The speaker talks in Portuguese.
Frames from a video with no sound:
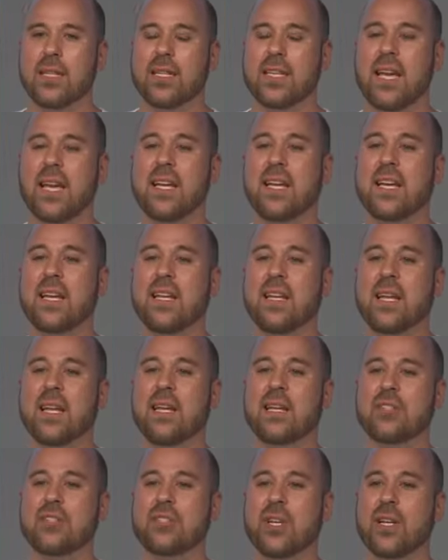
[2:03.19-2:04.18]
que é
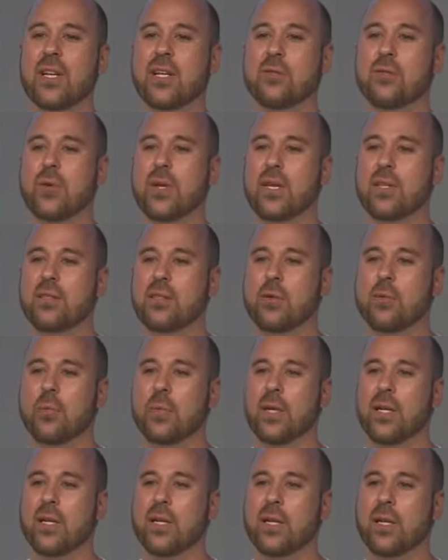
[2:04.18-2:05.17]
inerente à natureza
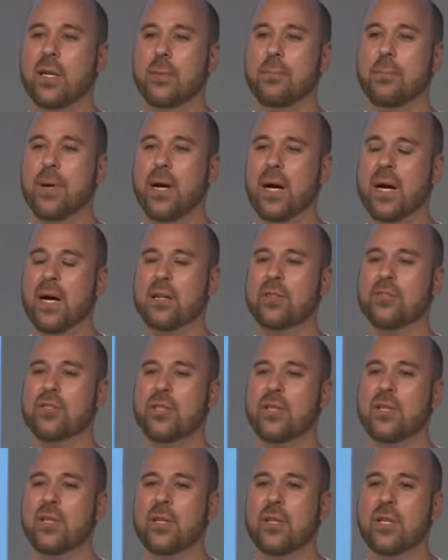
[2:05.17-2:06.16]
humana e
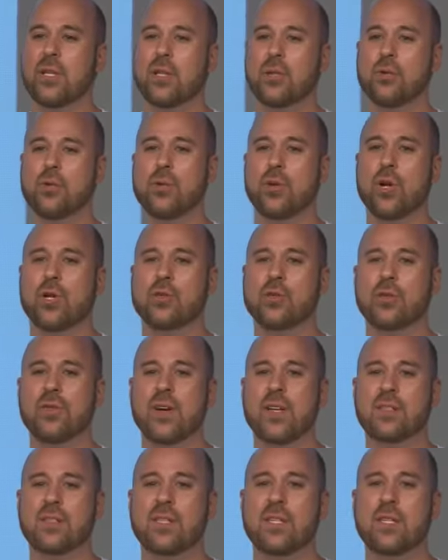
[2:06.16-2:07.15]
parte do nosso
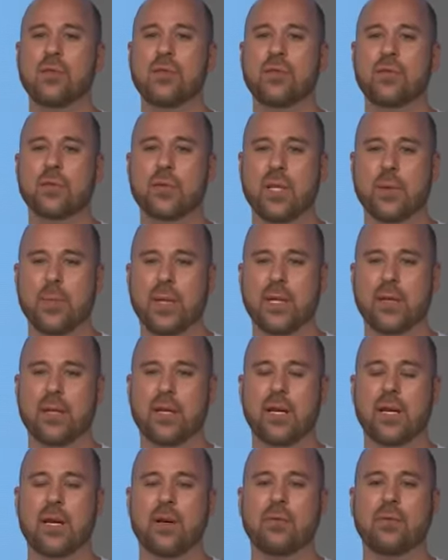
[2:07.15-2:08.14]
vazio
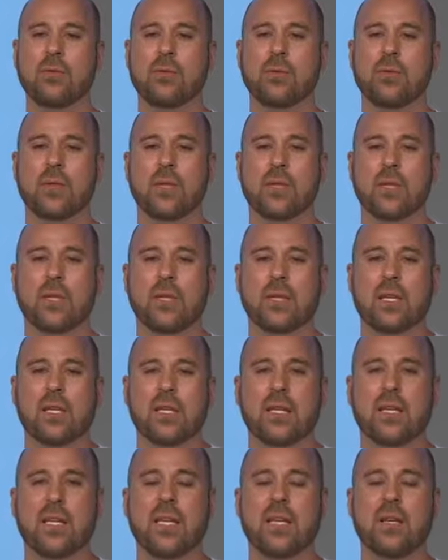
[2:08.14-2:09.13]
fundamental,
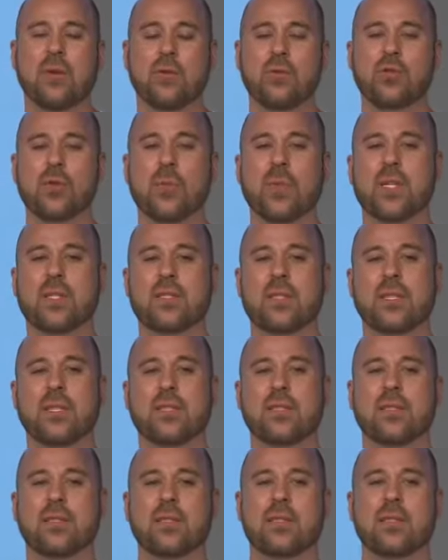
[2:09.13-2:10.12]
que em última
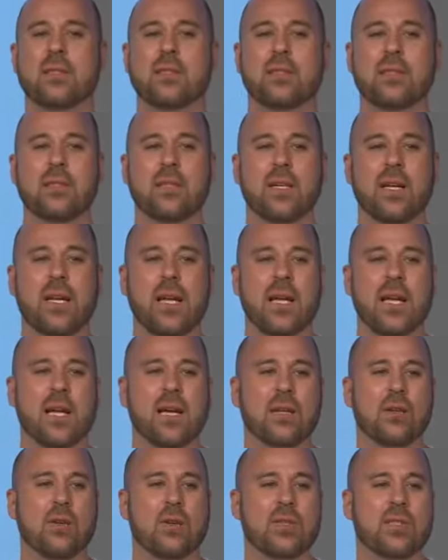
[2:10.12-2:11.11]
essência é
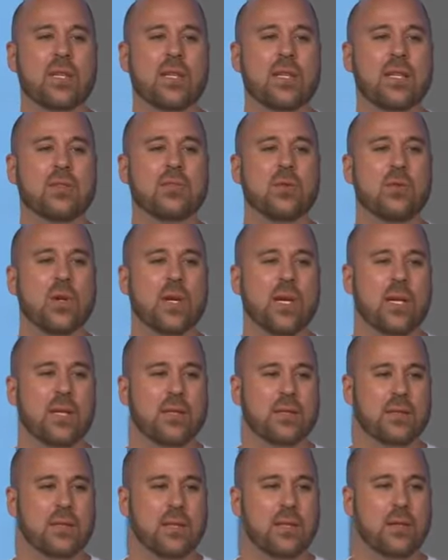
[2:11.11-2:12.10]
a nossa
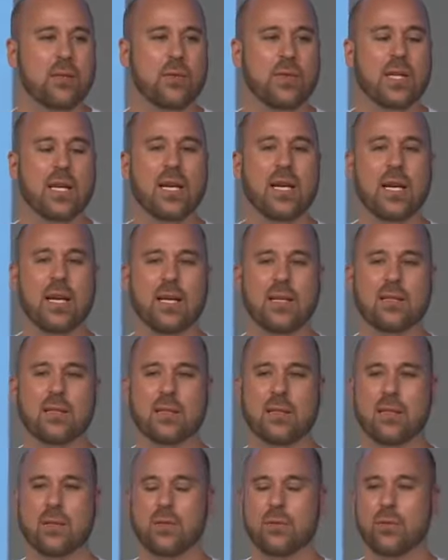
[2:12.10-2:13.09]
desconexão na
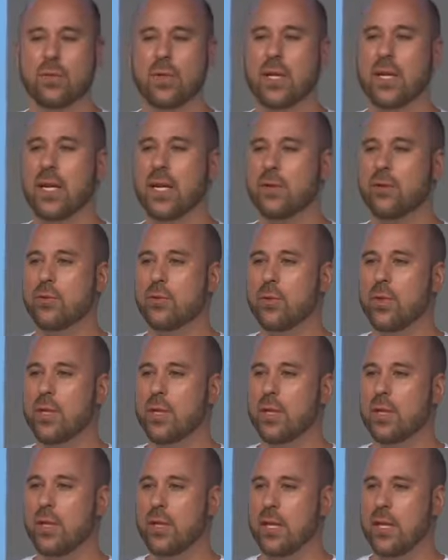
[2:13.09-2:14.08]
relação
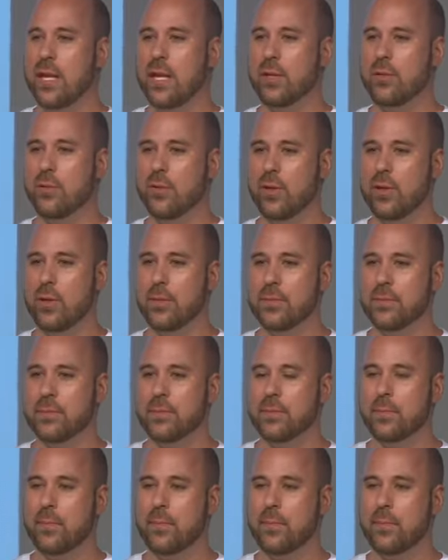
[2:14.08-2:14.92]
criatura-criador.